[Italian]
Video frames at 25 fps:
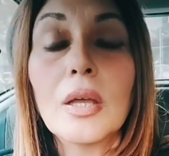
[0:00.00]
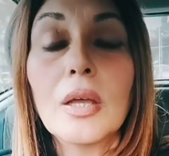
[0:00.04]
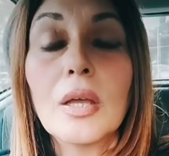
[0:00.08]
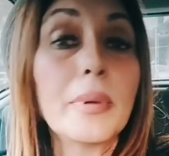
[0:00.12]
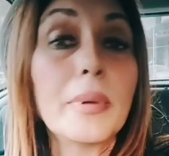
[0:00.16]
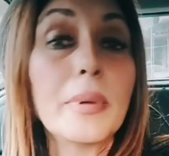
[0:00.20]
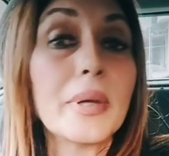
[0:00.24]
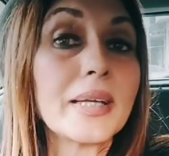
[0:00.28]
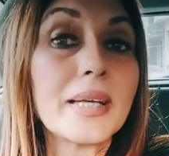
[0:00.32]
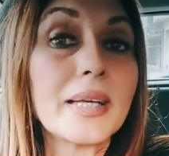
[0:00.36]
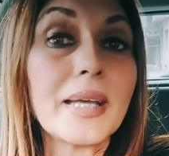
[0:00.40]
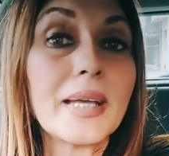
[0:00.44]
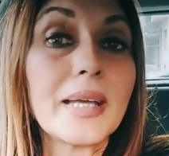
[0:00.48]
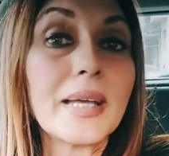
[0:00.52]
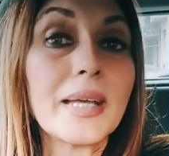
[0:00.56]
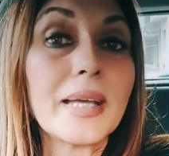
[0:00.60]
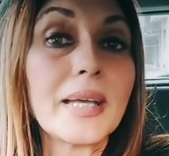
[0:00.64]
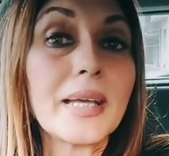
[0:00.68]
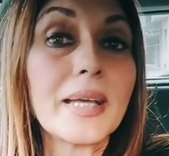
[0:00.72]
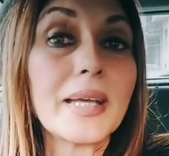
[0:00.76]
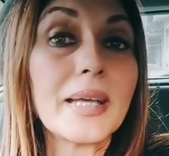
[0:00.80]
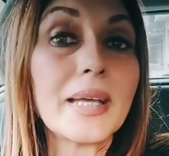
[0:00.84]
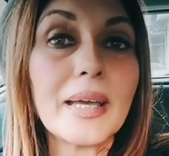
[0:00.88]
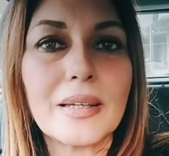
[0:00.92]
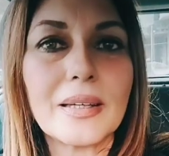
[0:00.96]
perché
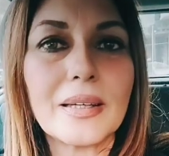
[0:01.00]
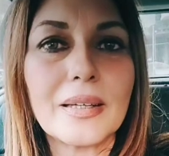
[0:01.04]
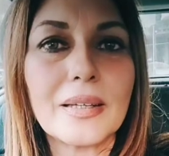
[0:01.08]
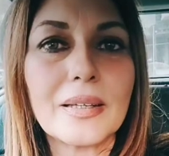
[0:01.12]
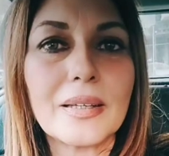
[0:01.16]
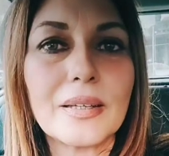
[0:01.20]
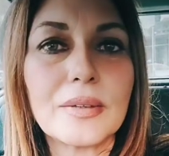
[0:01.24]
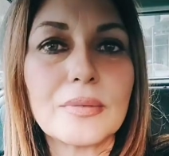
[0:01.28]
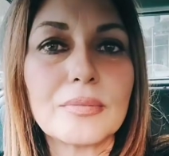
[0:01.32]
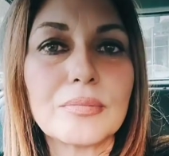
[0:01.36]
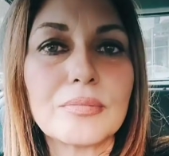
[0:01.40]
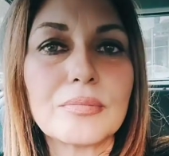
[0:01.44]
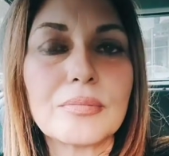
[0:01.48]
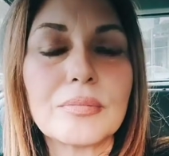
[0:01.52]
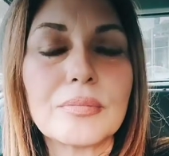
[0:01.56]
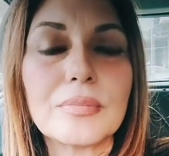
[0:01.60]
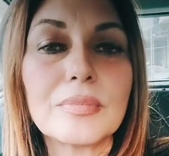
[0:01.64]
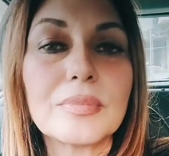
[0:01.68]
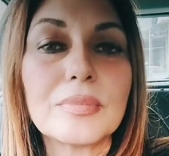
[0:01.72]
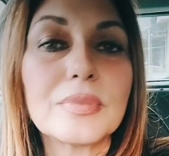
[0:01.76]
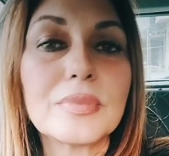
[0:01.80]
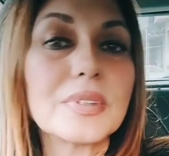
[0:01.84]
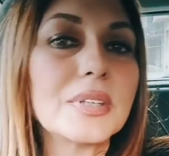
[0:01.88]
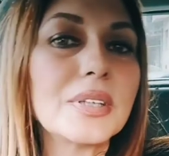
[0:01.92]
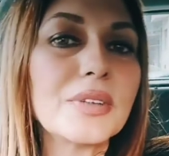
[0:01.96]
eh,
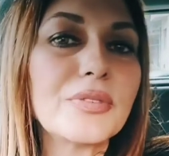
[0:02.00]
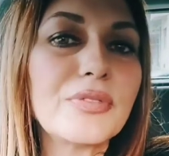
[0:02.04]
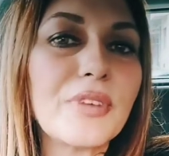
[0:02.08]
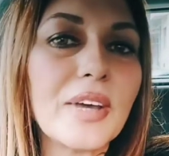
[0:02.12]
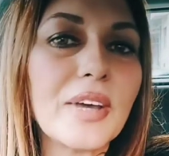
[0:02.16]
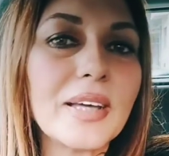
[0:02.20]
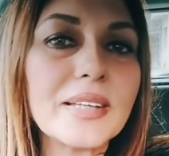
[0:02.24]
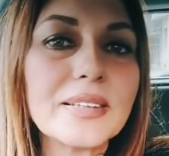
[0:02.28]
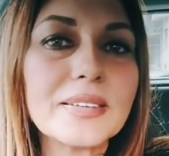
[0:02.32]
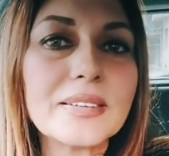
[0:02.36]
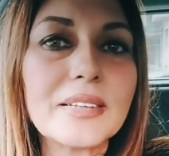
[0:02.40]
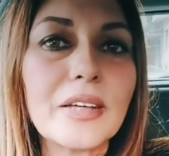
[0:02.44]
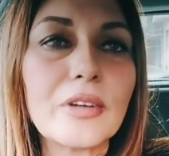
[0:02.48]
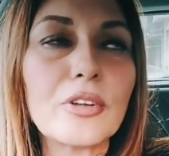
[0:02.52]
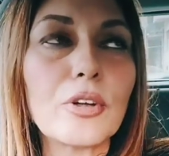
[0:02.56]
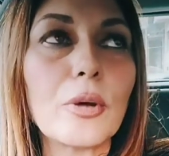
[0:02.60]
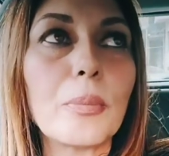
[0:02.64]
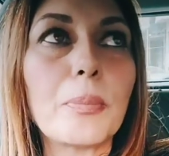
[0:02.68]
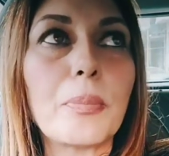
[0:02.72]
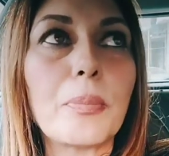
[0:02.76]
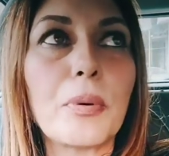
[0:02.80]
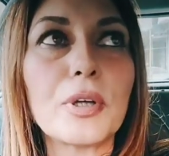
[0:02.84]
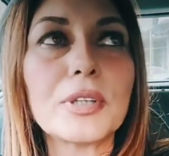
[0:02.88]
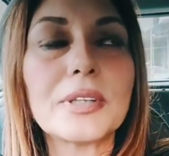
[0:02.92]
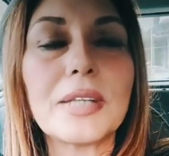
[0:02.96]
diventano
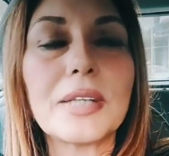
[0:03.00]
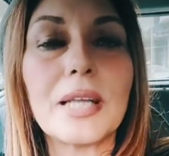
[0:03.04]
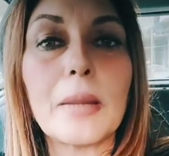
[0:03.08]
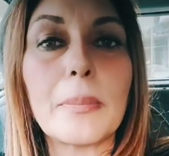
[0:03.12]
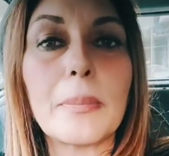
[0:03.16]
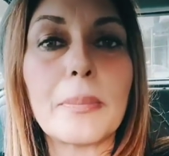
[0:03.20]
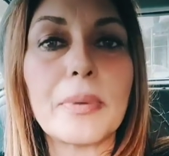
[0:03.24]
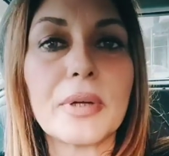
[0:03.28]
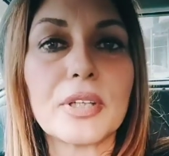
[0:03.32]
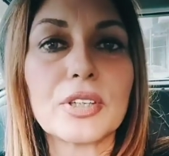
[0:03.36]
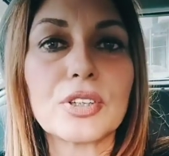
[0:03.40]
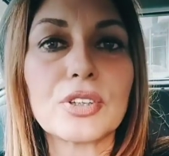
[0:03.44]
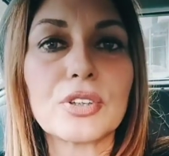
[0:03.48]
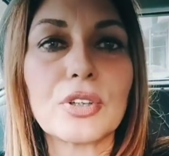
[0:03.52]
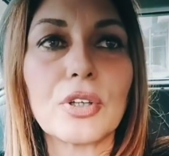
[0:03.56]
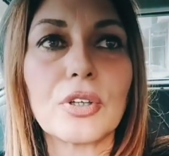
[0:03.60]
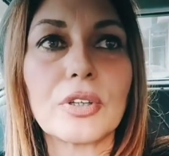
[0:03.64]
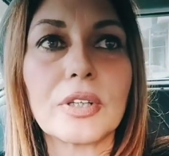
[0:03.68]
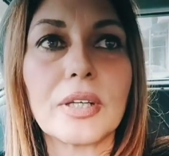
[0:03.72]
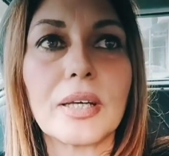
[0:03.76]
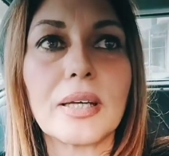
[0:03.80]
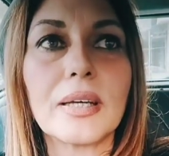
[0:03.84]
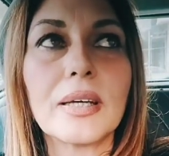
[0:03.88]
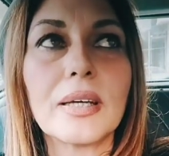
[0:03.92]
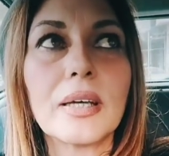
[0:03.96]
poi delle
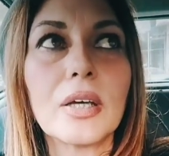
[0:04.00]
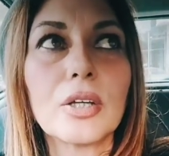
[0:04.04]
persone